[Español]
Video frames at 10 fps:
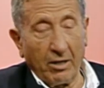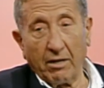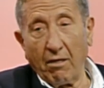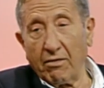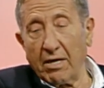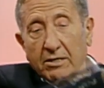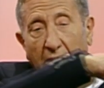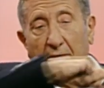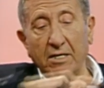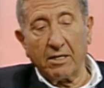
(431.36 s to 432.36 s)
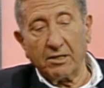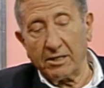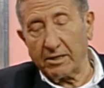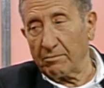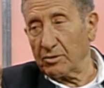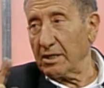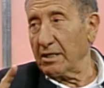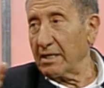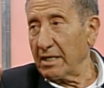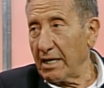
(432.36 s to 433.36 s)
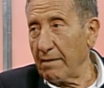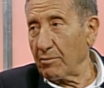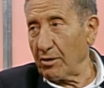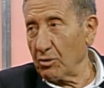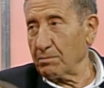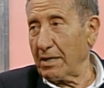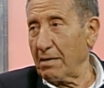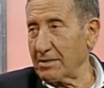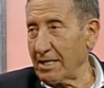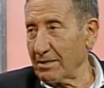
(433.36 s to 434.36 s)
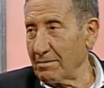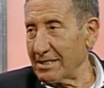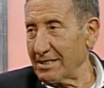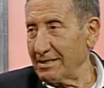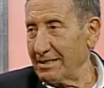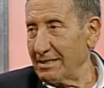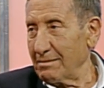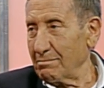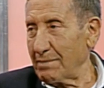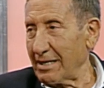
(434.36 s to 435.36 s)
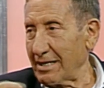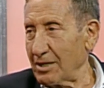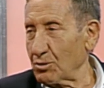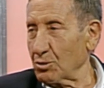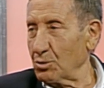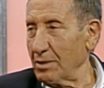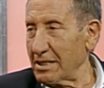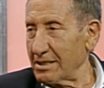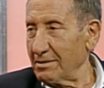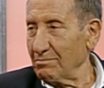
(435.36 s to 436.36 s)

lo que decía Sabrina, insistamos en poner los pijamas al revés, para que las costuras...